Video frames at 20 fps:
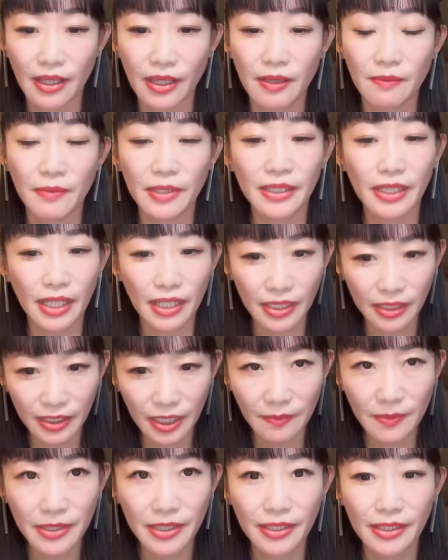また
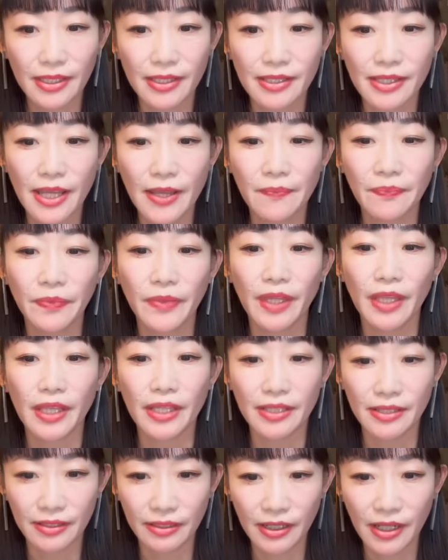改めてですね、
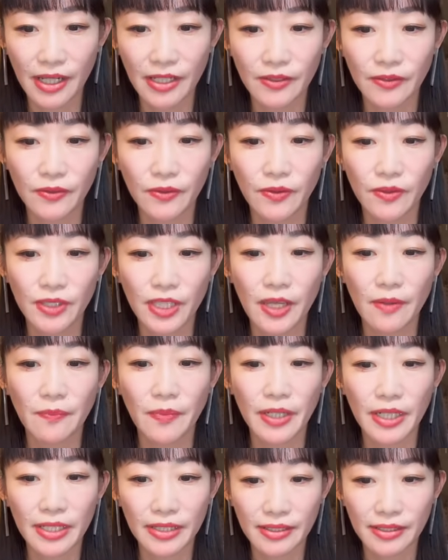イスラエル、そして
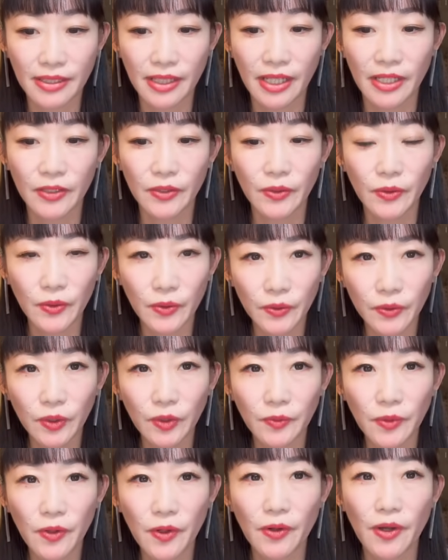パレスチナ、両方と
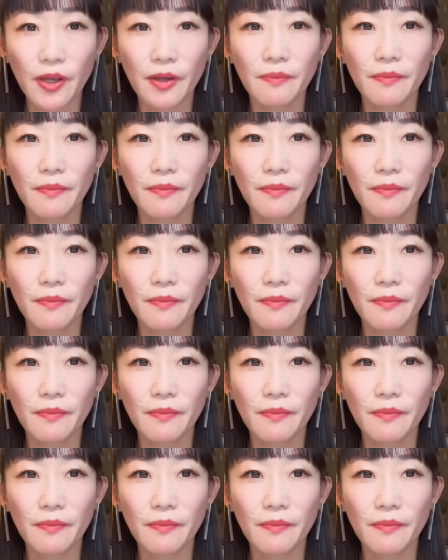も、